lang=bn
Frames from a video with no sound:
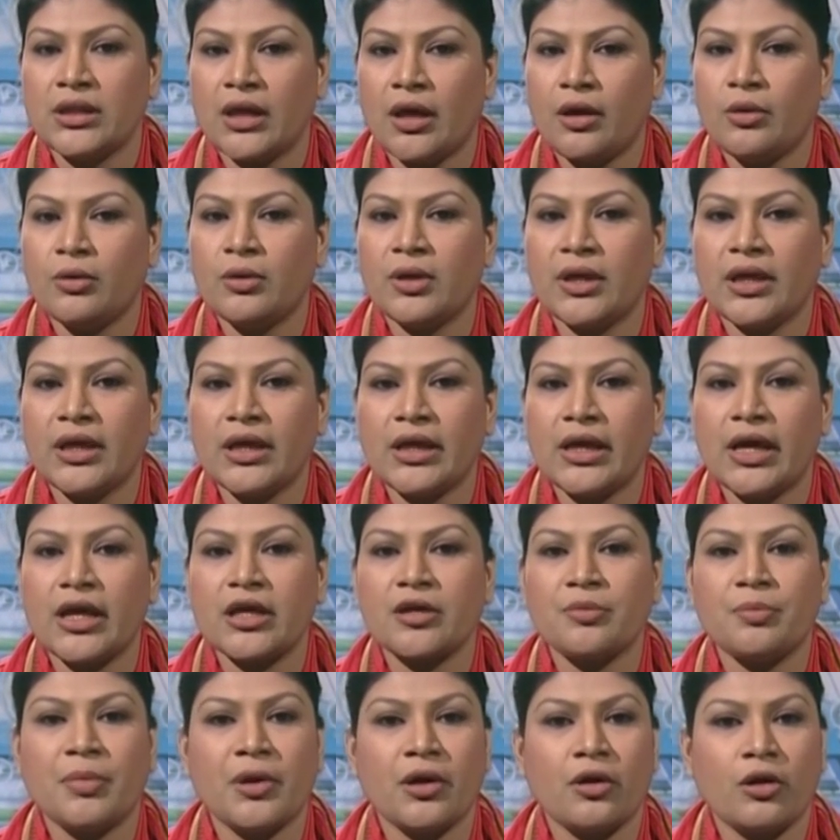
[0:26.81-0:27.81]
তাহলে
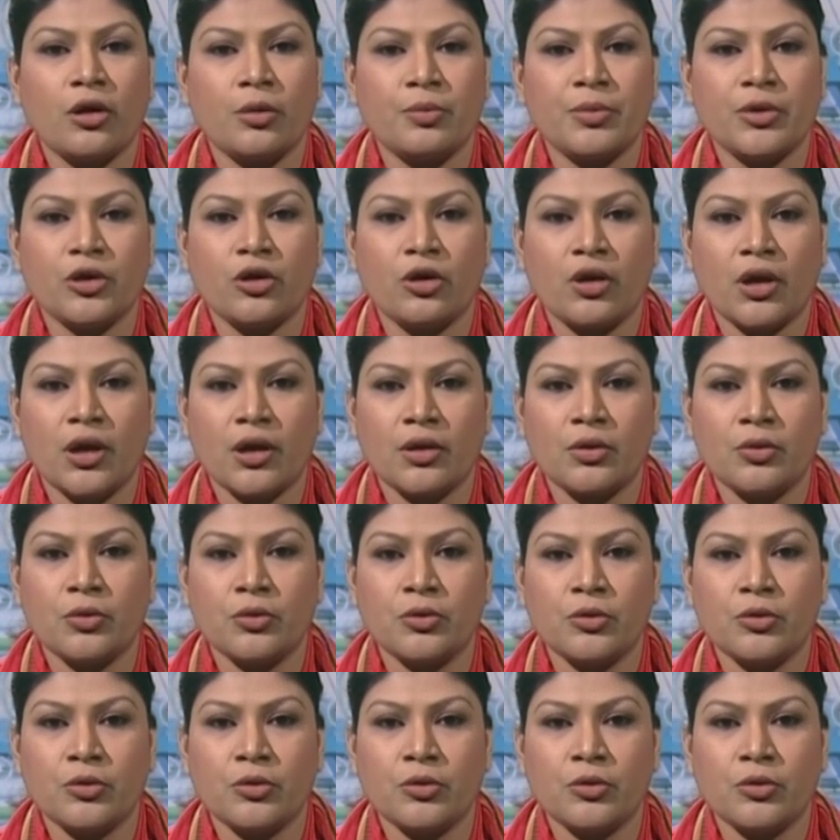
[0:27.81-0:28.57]
কাট বা কপি করা